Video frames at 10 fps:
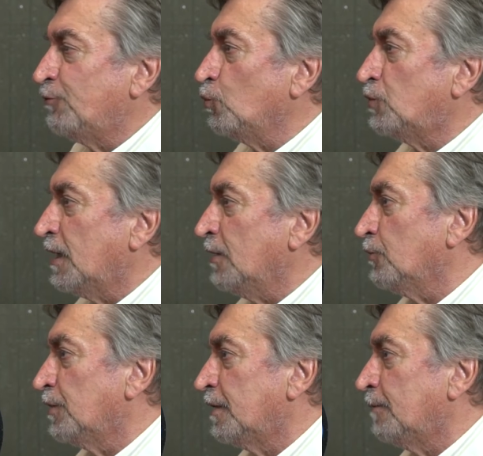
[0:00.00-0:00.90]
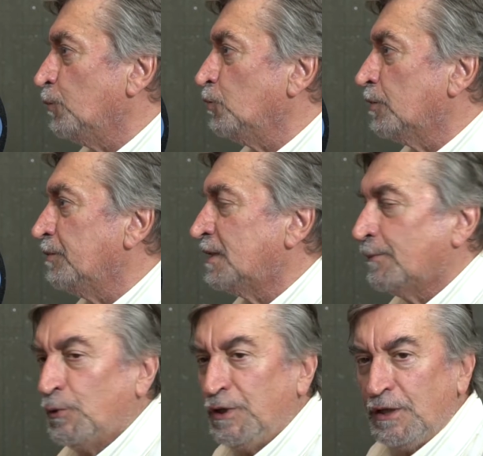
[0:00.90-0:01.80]
frustrados desde el punto de
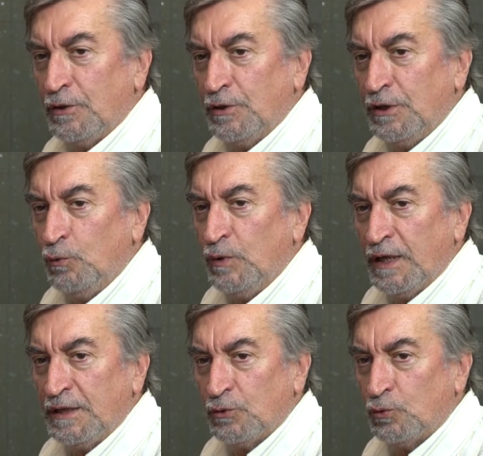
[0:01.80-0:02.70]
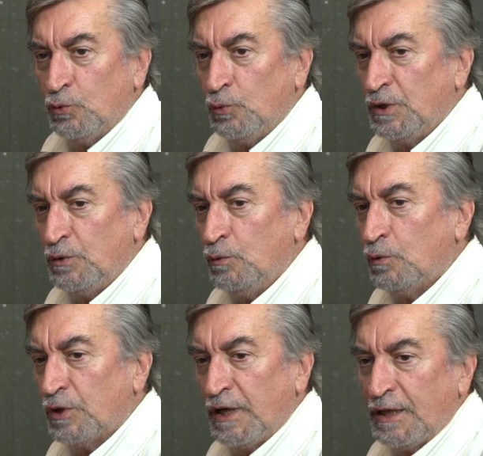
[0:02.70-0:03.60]
vista político. Ninguna de esos tuvo ningún
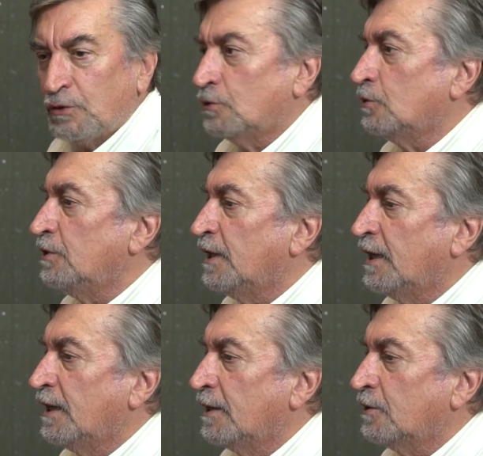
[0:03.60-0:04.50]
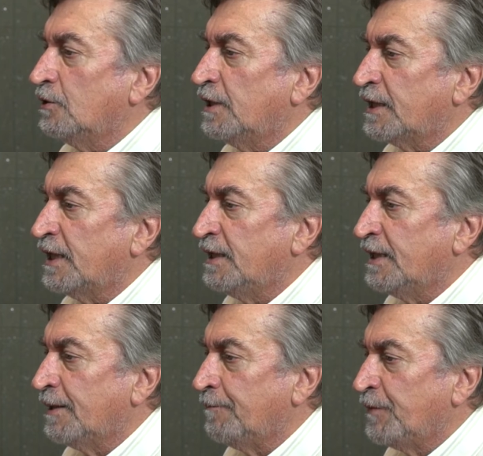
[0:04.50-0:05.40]
correlato con la,
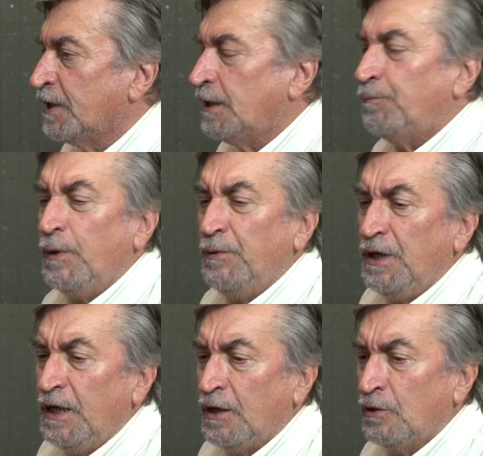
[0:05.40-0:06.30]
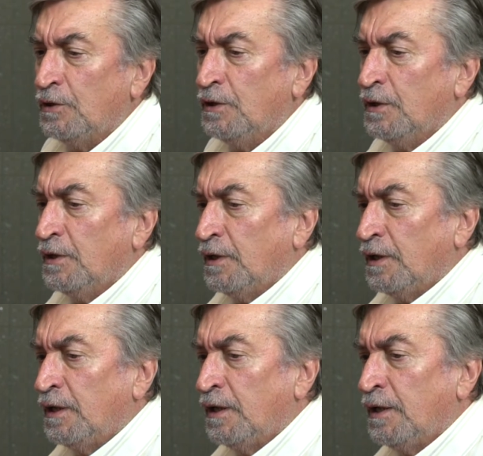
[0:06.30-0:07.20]
realidad. Después vinieron
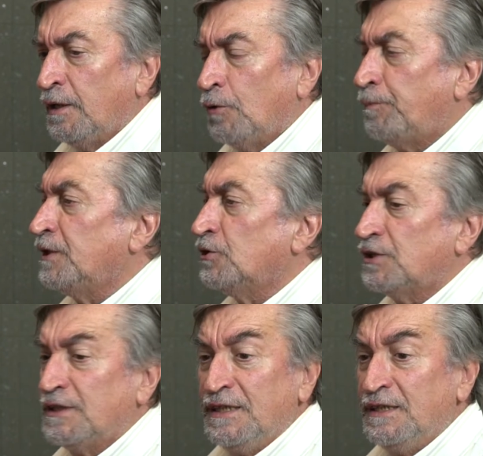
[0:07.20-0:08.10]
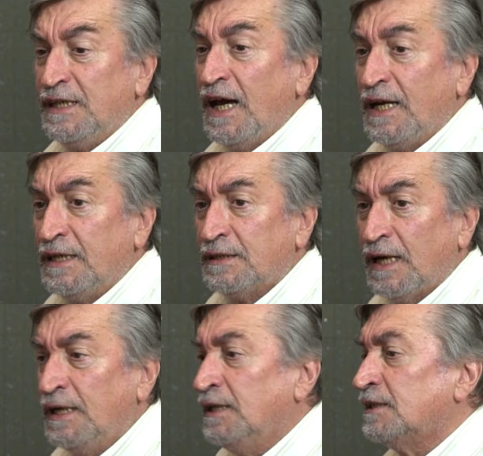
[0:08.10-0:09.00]
eh, los precios esenciales.
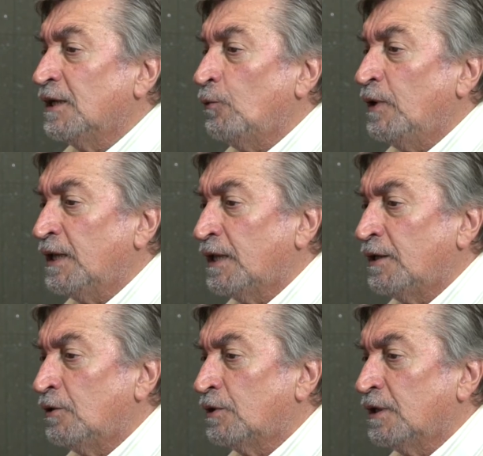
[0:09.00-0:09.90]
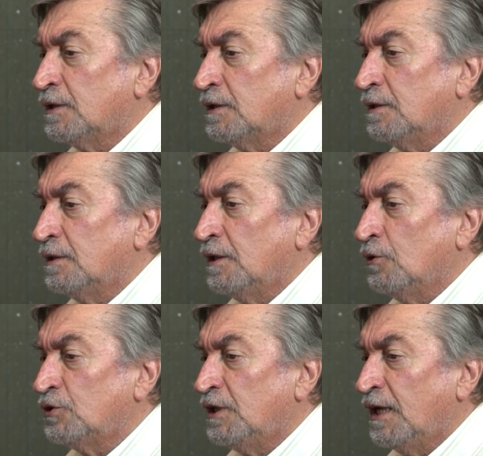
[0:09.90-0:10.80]
¿Alguien se acuerda de los, de
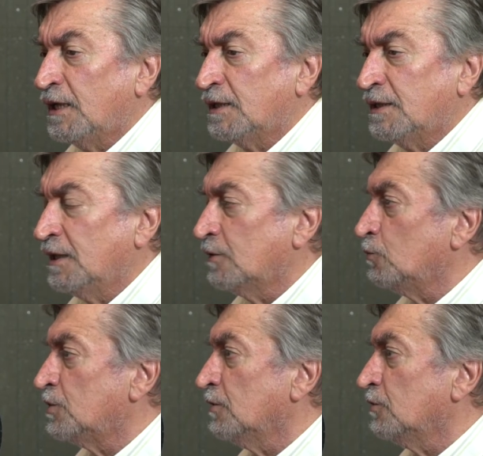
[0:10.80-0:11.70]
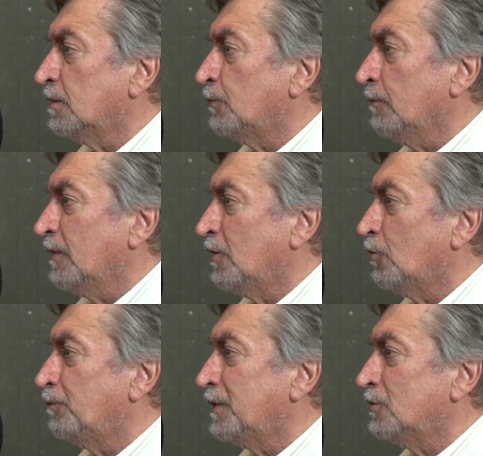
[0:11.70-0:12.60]
los y las que están escuchando este programa de
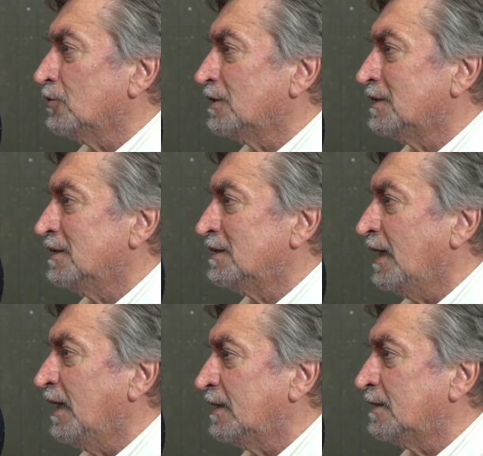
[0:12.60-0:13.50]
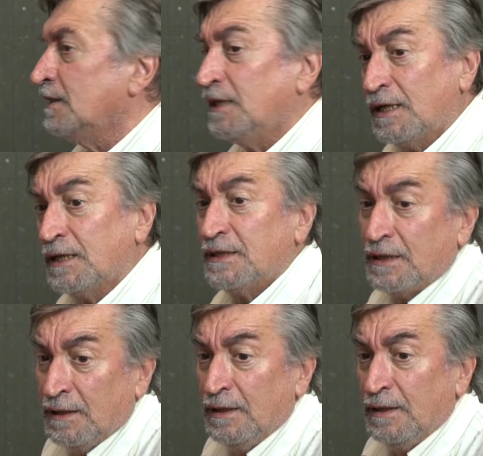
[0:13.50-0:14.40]
los precios esenciales? Tendría que hacer,